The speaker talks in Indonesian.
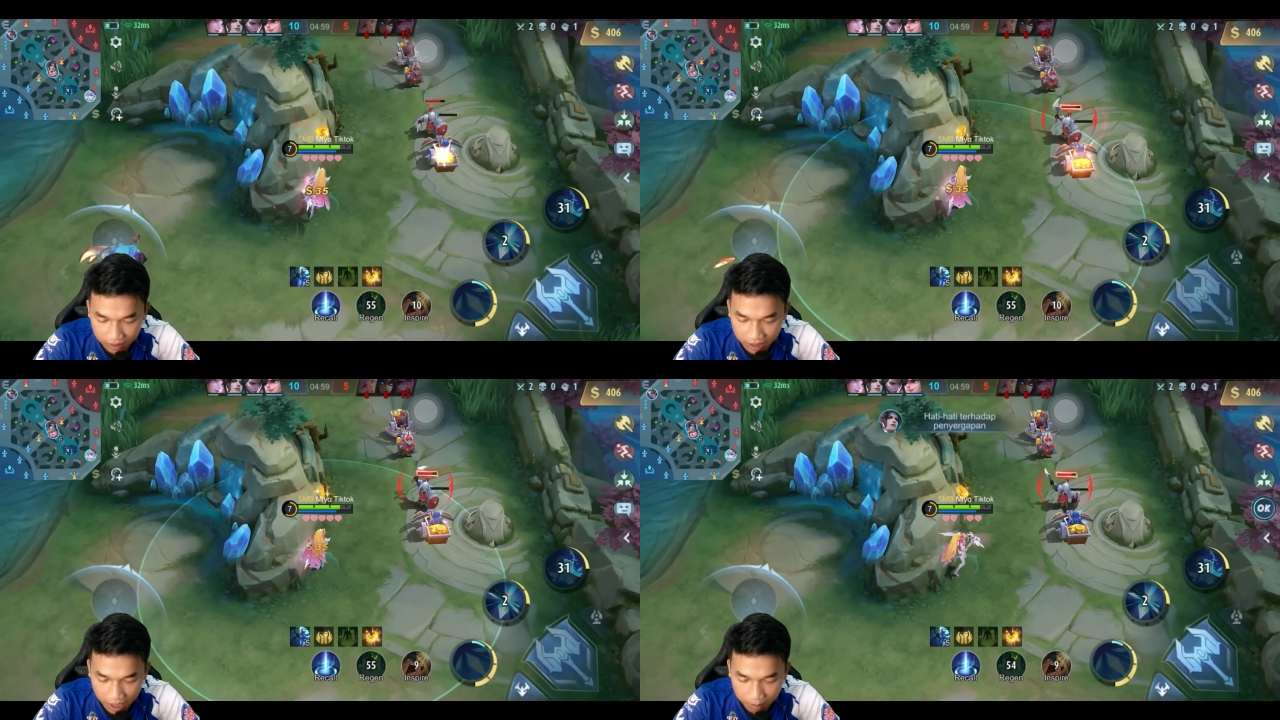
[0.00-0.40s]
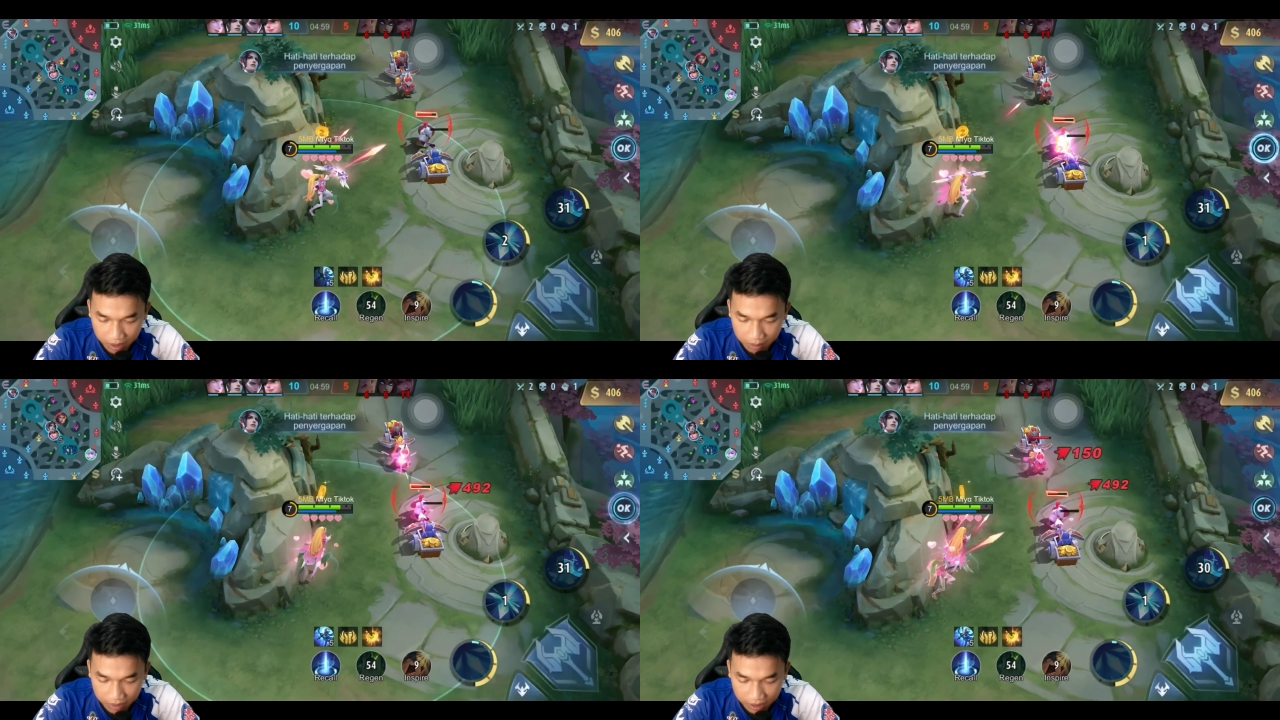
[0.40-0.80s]

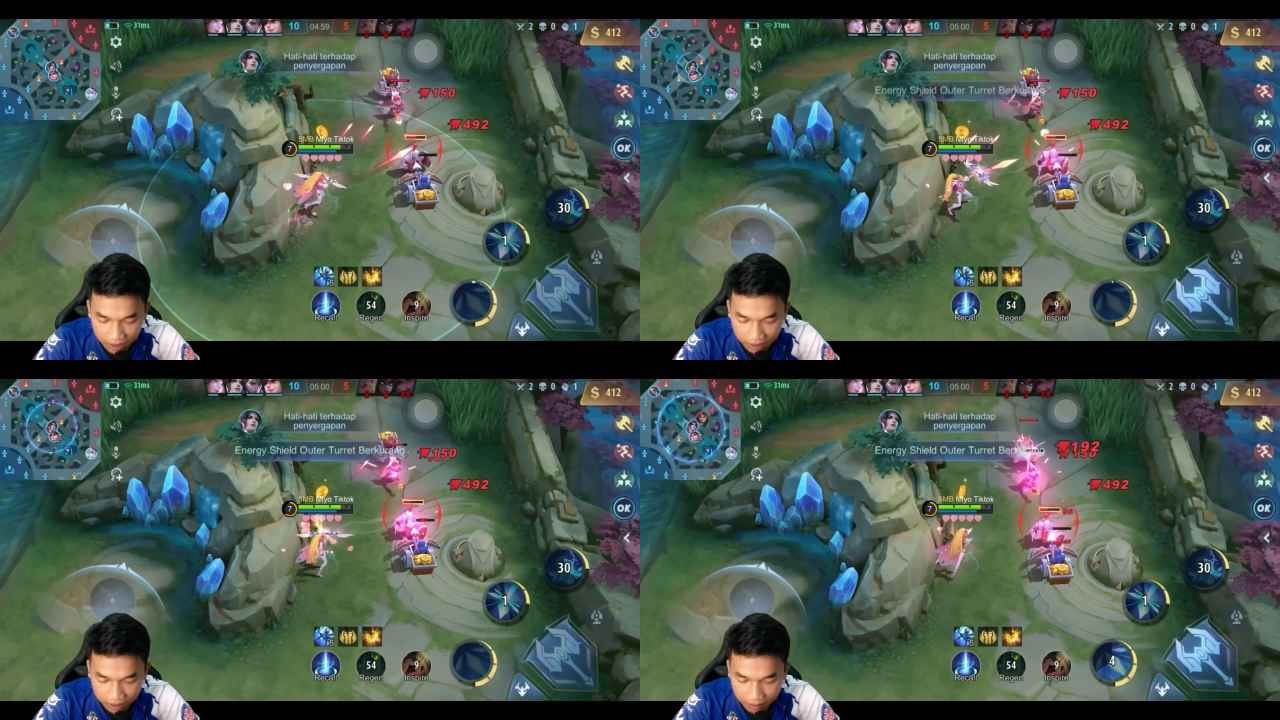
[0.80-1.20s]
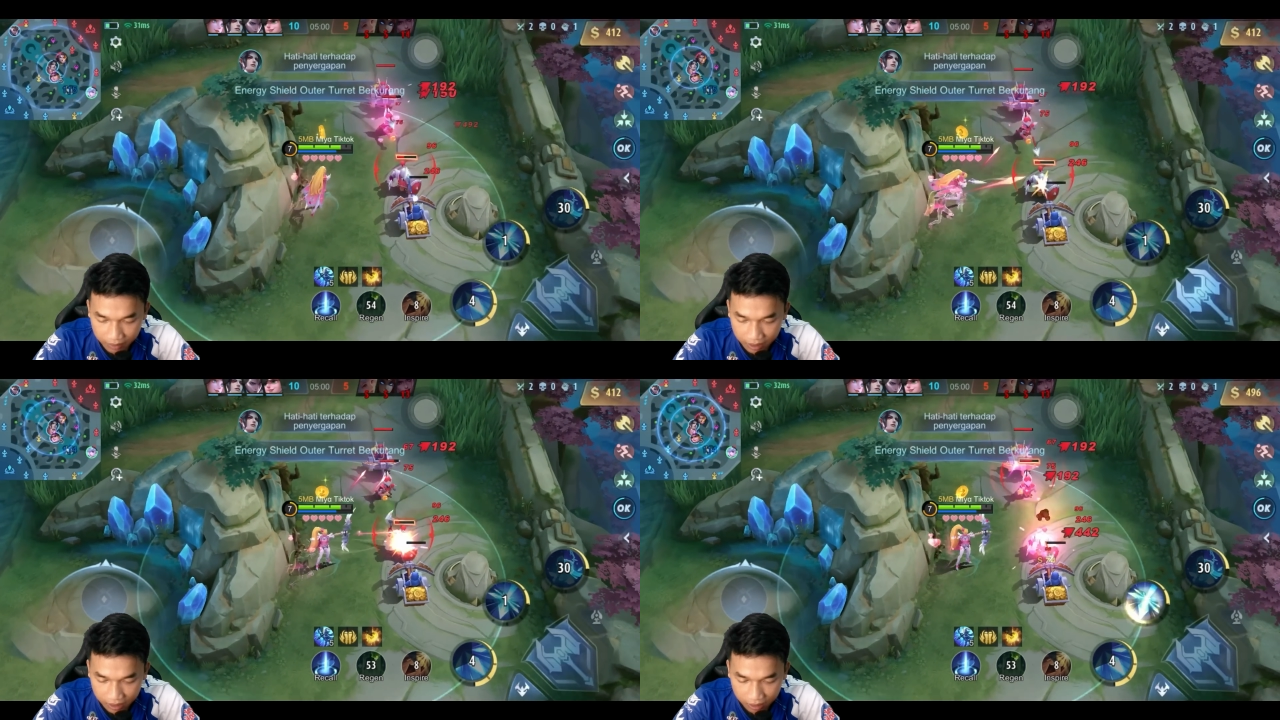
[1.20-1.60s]
Dijamin menang ya,
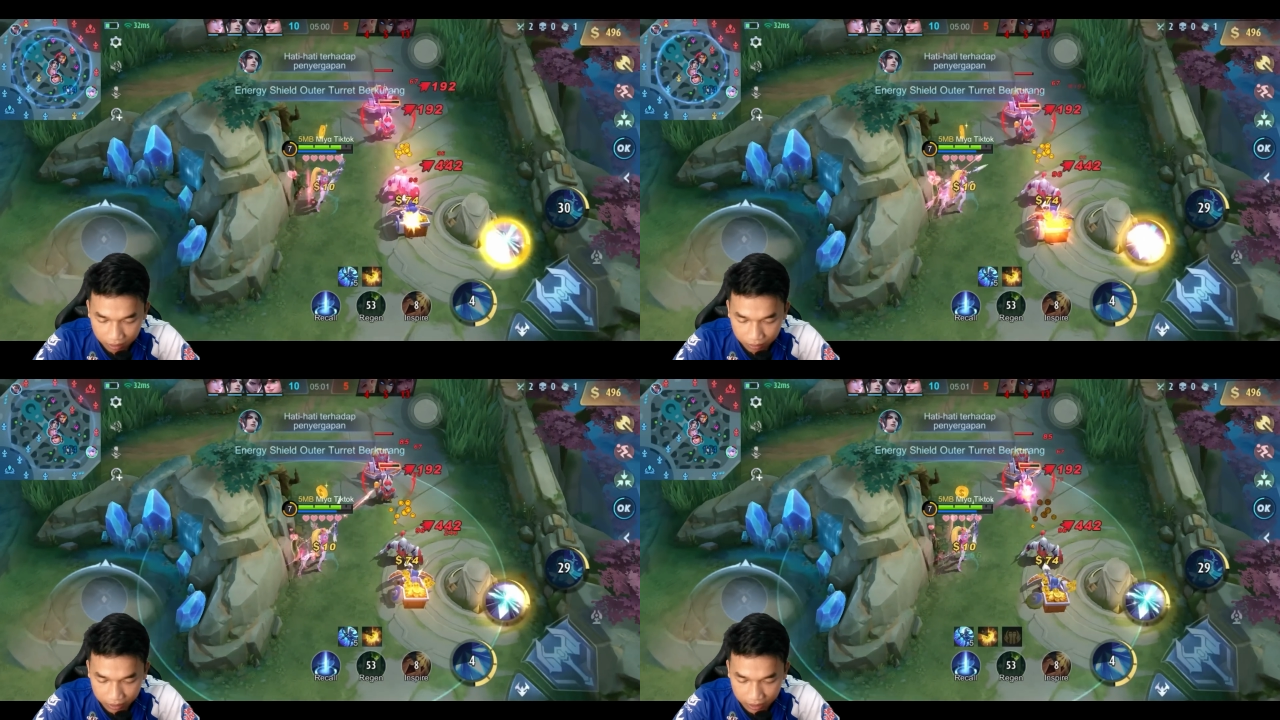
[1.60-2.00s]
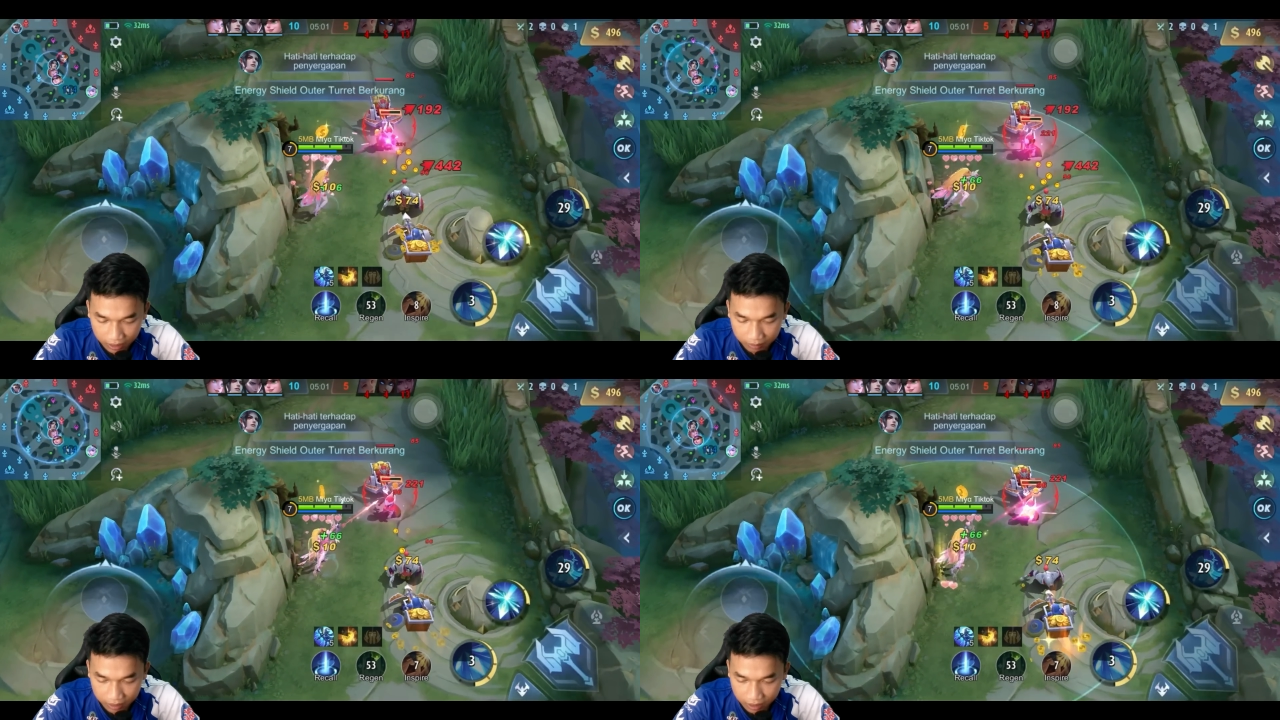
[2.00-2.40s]
apalagi kalau duit
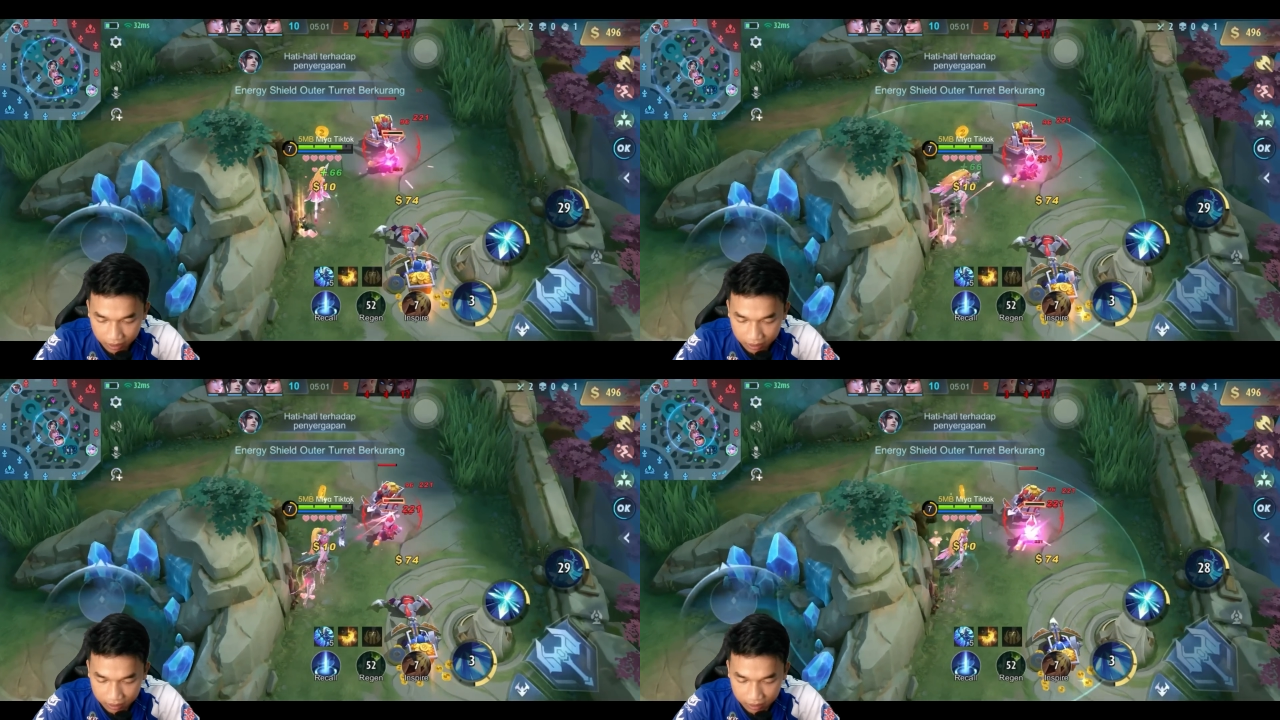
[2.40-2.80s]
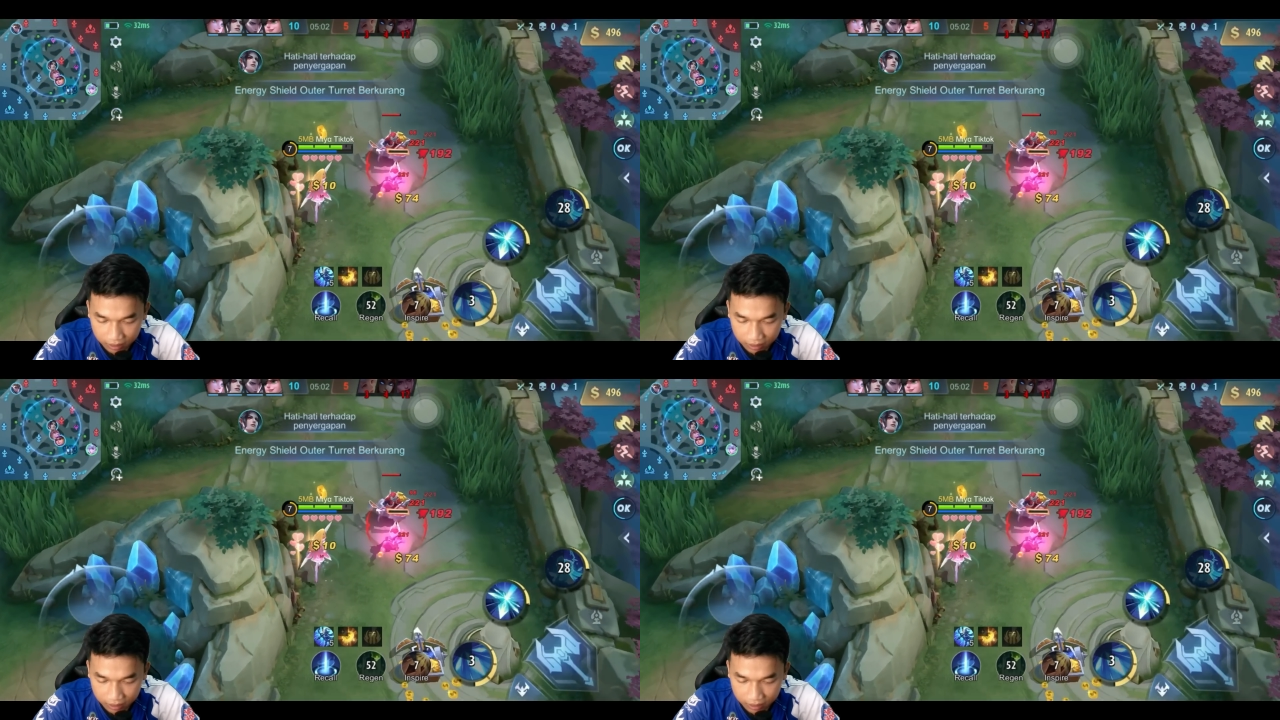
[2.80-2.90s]
kalian menang, guys.